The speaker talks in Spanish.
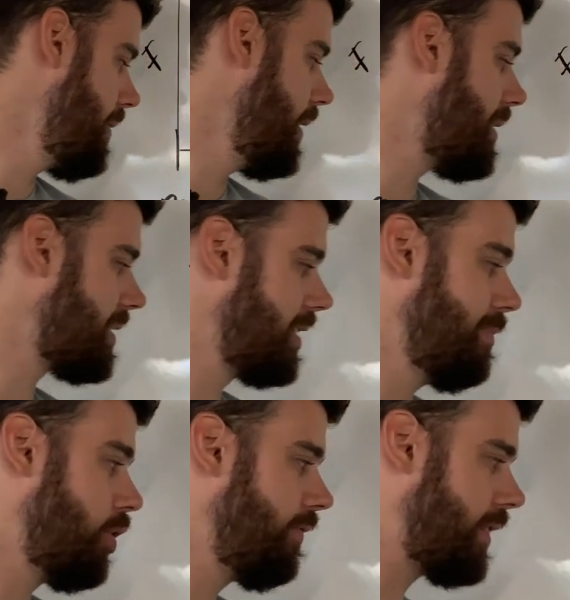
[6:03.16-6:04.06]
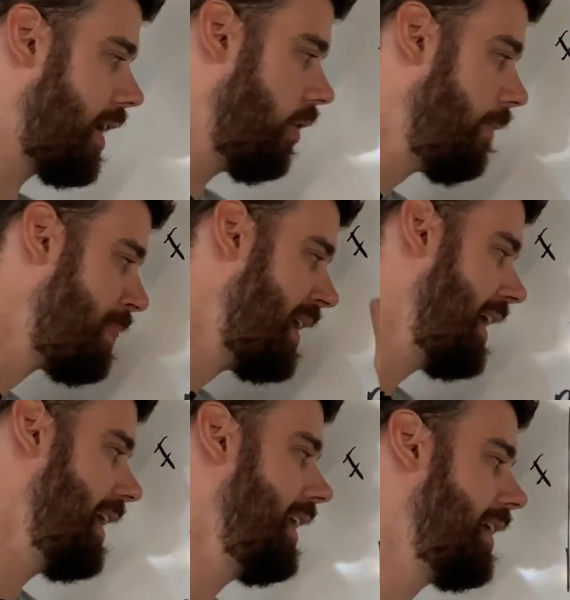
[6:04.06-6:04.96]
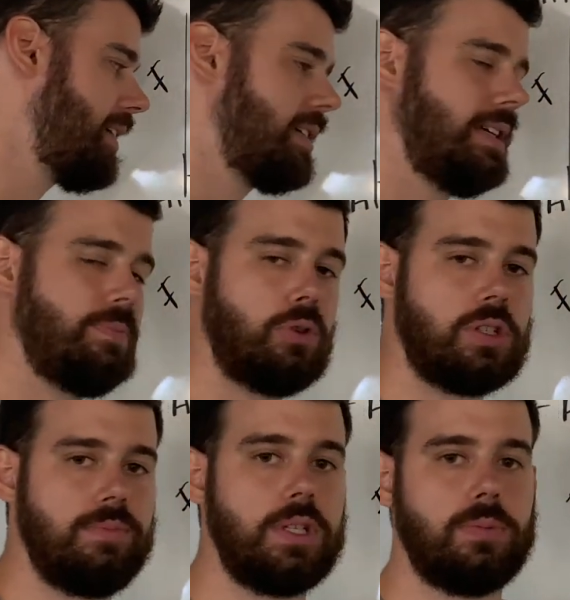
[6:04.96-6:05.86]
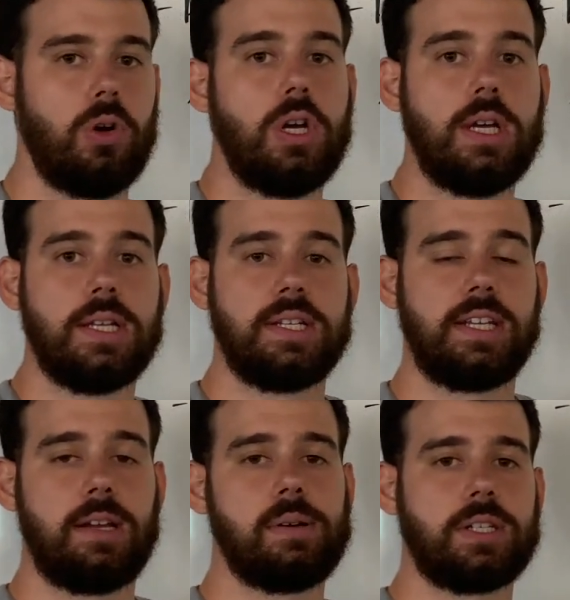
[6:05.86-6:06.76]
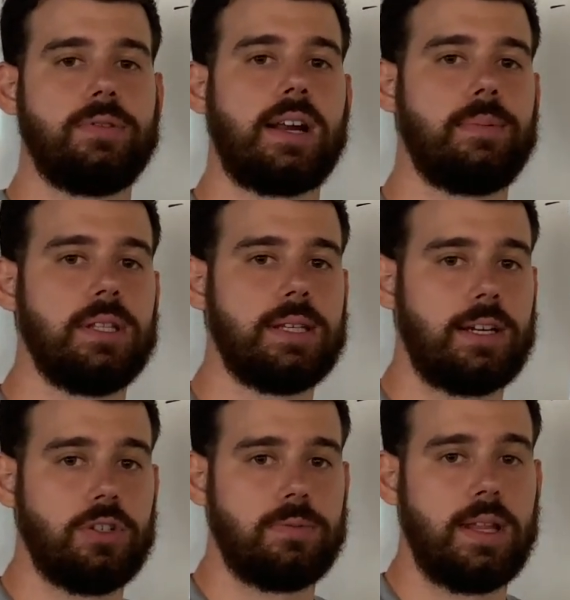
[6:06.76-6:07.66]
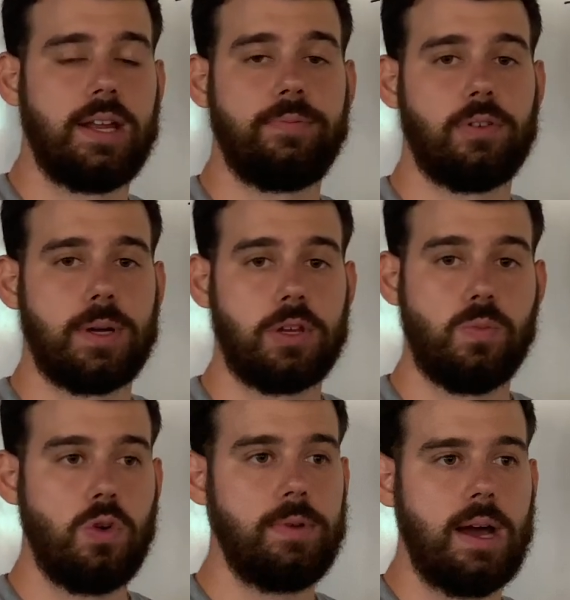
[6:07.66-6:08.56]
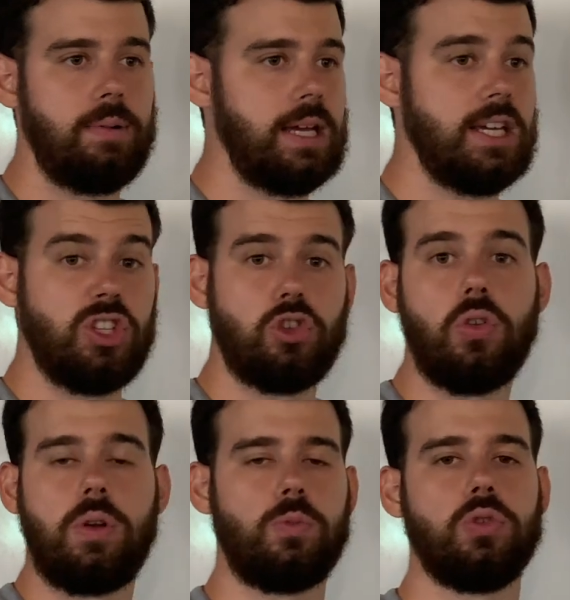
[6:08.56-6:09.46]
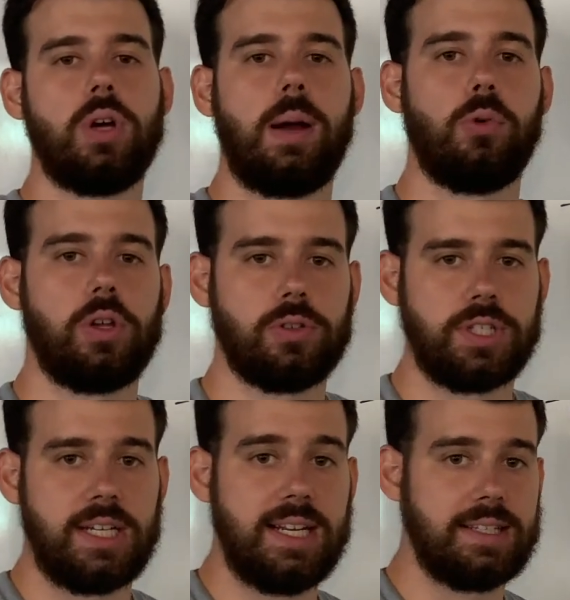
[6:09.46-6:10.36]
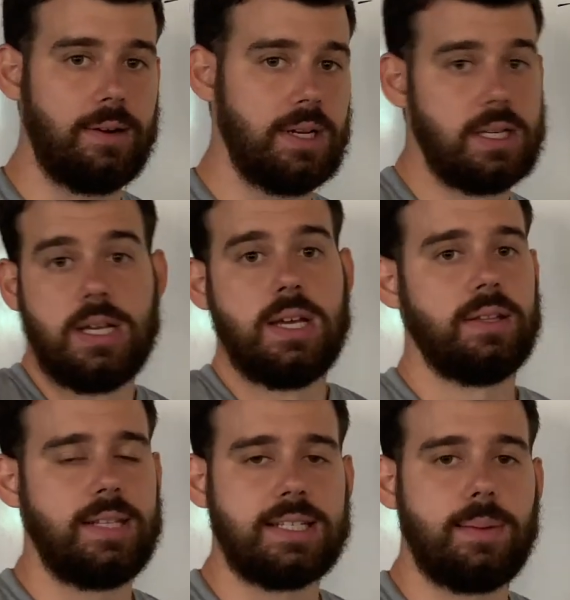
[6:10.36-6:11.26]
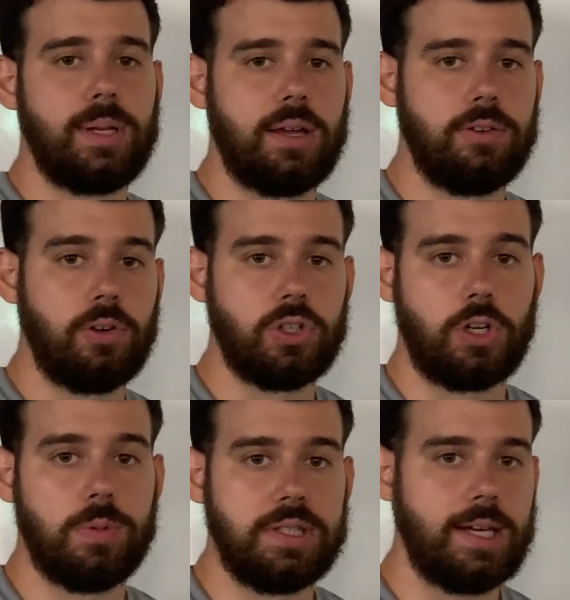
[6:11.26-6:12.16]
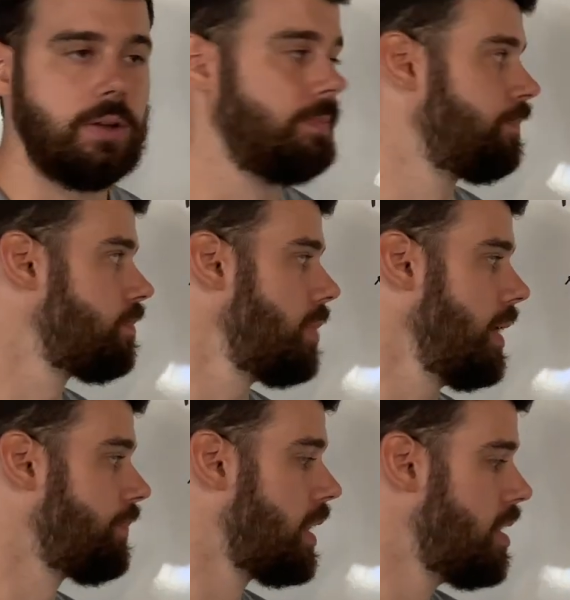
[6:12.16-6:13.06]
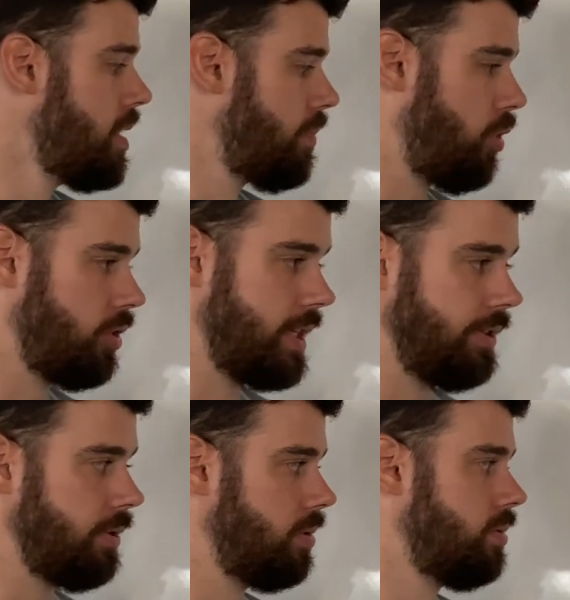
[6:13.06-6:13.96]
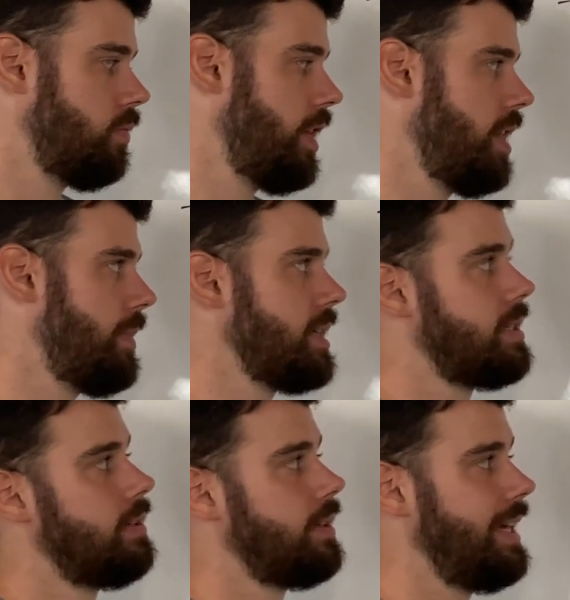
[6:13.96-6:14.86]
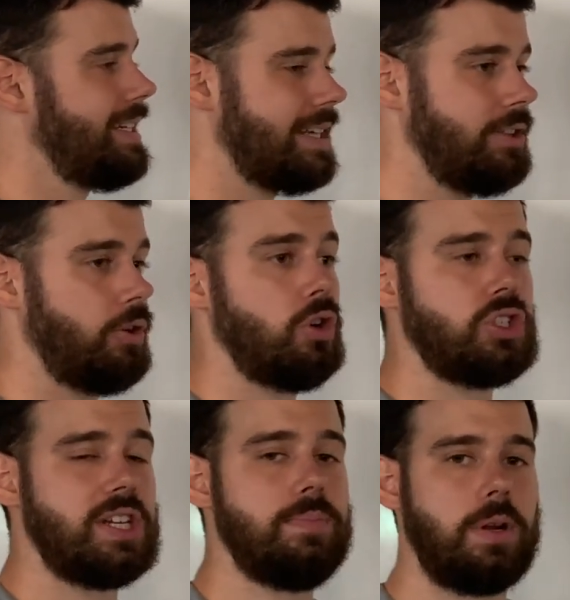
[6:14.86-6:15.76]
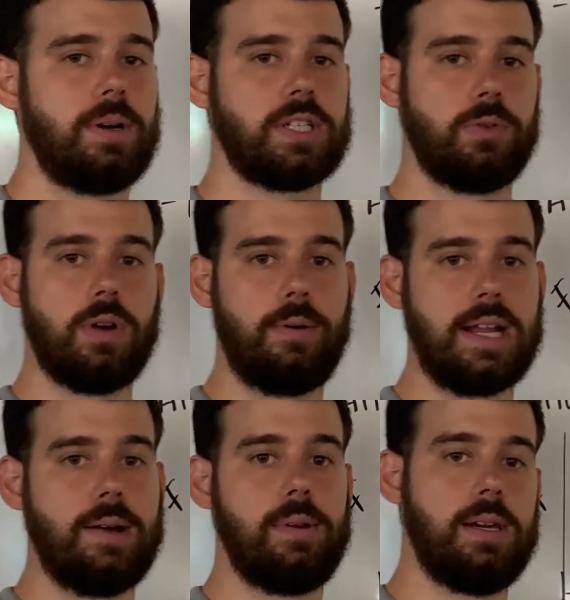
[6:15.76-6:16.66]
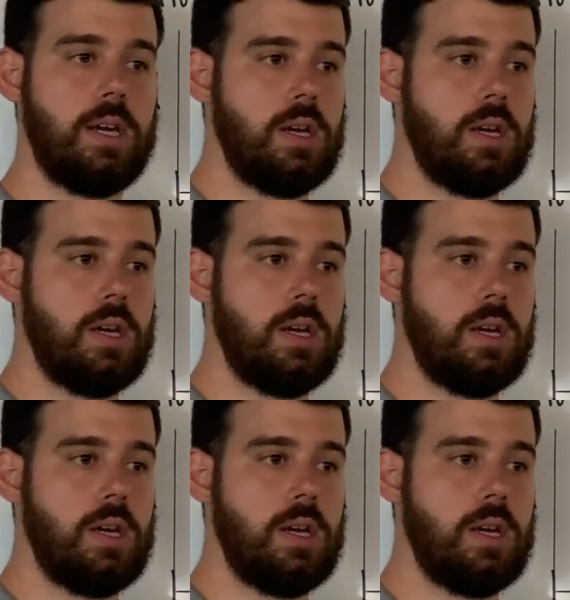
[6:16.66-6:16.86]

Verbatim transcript: del RSI modificado, el RSI por sí mismo sí que va a ser una herramienta que nos va a dar información muy viable y todo el mundo la puede conseguir a través de esta aplicación que os he comentado, ¿vale? Por lo tanto, una vez más, el salto no siempre va a ser una variable